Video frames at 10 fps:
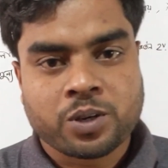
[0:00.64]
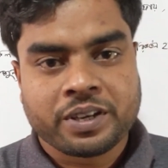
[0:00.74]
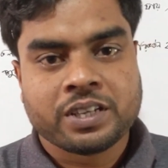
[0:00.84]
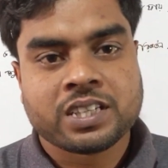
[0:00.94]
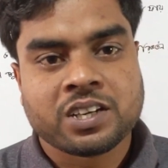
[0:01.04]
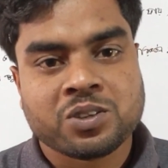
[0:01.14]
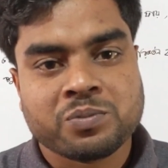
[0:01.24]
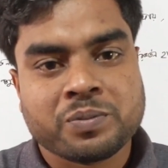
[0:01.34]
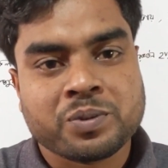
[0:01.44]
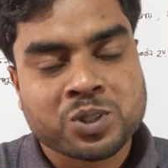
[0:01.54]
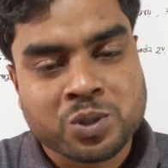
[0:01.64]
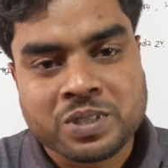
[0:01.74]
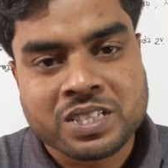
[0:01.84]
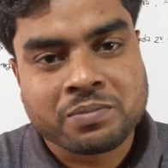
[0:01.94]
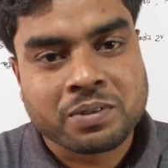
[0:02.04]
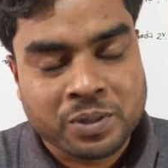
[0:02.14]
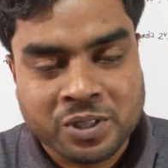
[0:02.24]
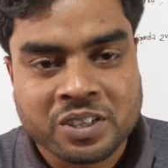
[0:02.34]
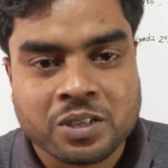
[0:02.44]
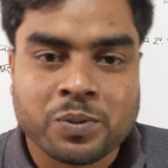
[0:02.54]
সবাইকে স্বাগতম এবং শুভেচ্ছা
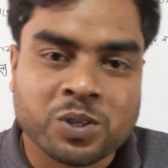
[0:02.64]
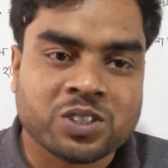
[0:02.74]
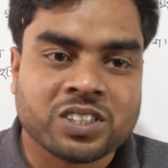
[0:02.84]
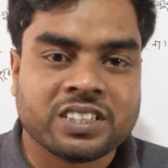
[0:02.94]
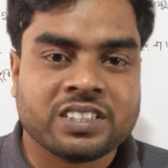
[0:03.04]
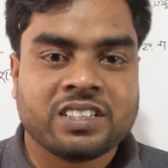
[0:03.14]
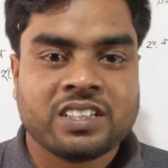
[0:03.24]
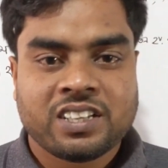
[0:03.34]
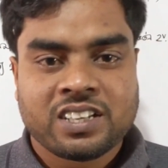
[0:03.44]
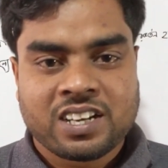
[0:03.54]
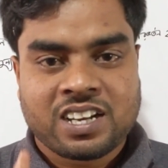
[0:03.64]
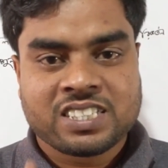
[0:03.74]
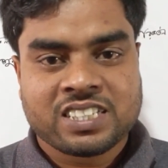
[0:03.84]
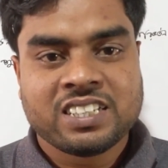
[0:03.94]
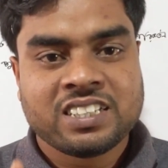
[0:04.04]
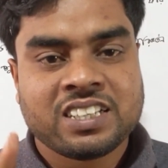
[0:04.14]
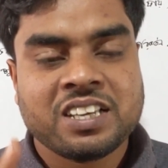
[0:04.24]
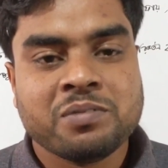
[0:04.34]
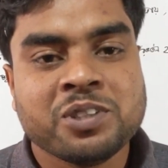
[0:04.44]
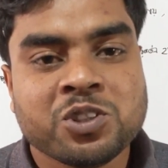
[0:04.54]
পাপেলোডিকার পক্ষ থেকে আজকের
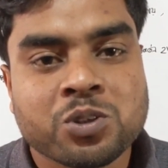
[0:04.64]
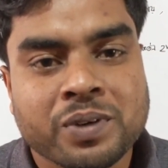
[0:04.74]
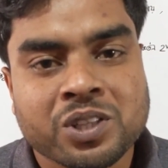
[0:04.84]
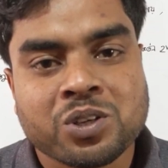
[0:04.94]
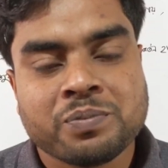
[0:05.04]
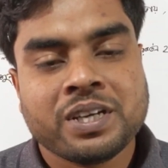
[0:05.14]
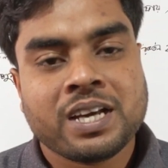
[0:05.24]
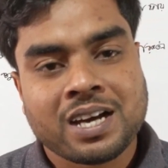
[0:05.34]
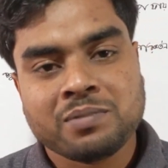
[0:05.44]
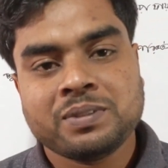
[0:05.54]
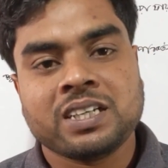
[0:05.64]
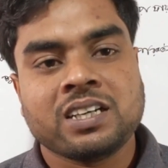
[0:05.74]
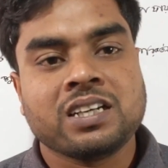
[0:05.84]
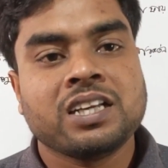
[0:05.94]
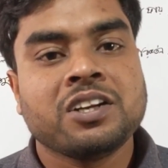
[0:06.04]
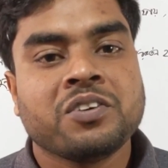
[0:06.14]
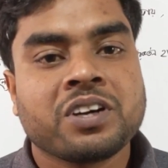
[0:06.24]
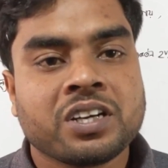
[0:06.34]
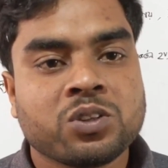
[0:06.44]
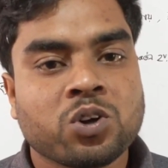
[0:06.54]
এই ভিডিওর মাধ্যমে আমরা
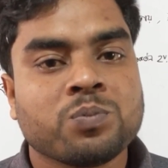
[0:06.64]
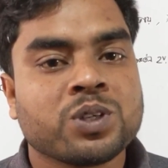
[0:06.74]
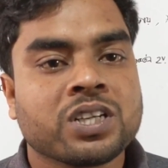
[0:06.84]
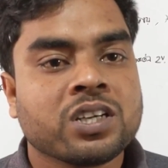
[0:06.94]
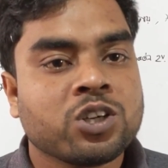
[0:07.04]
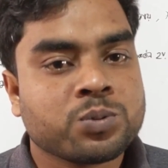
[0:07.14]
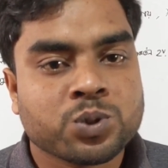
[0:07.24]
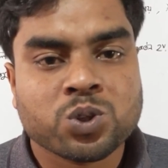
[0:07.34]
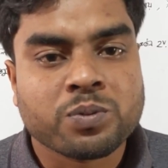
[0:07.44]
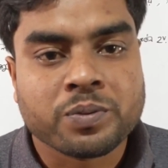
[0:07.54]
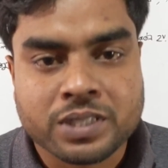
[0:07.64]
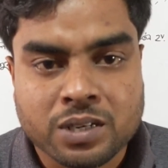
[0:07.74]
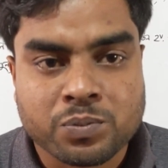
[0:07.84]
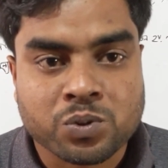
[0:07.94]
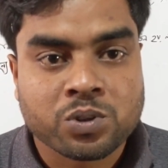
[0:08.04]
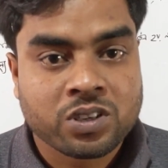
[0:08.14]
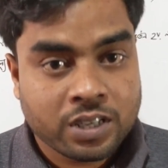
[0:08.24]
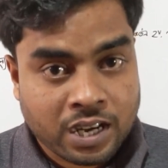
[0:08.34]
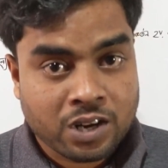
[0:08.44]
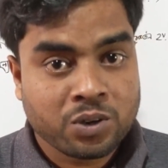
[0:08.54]
নির্ণায়কের ধর্মটা খুব সুন্দরভাবে জানব
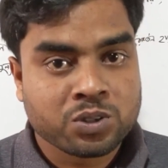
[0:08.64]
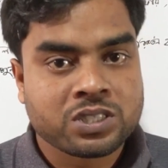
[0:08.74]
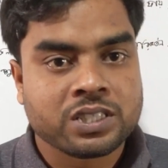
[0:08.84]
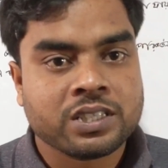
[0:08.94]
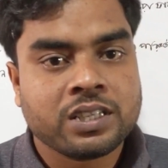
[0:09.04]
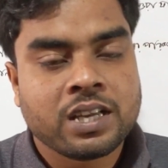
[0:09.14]
কারণ হচ্ছে